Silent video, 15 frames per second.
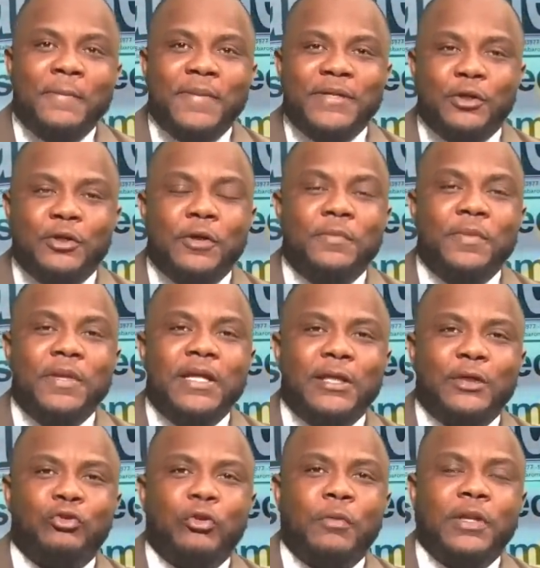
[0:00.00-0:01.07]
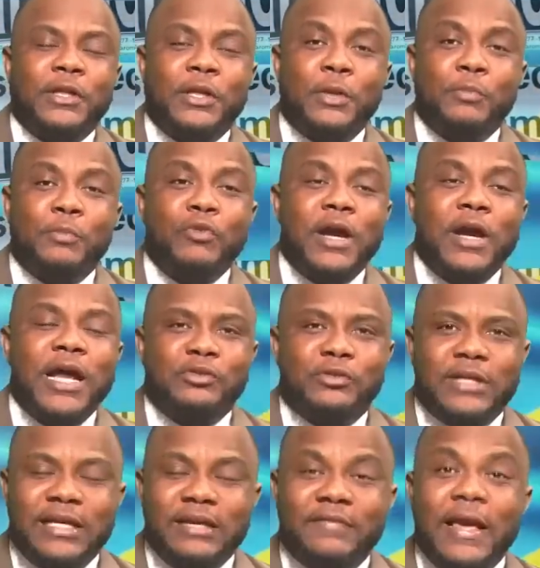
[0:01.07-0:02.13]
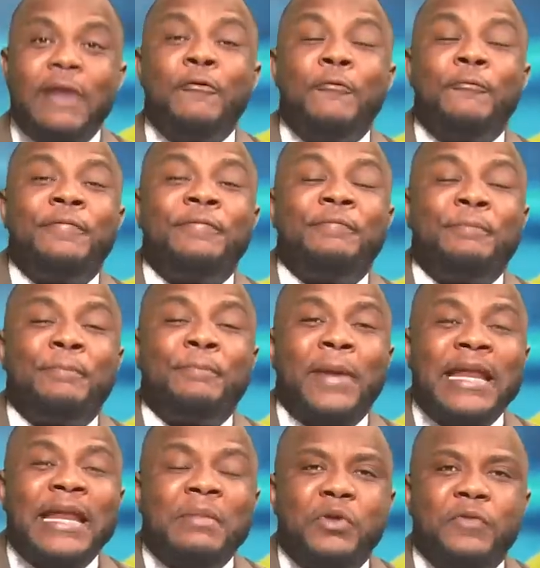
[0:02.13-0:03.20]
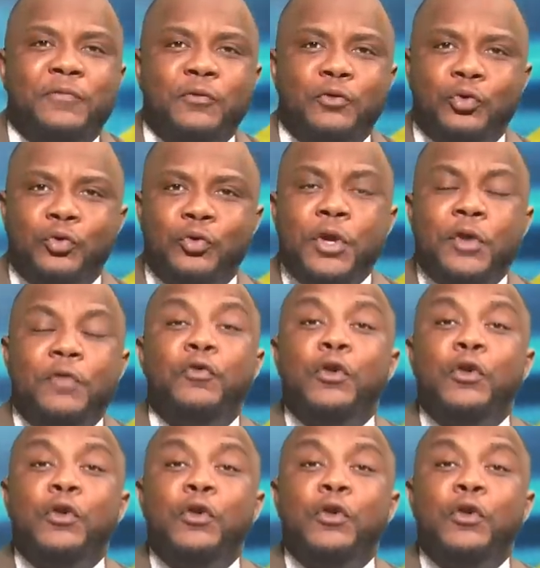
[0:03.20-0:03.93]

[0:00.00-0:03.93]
parce que deux militaires, trois militaires de Bounagara sont arrivés, et vous prenez même des photos,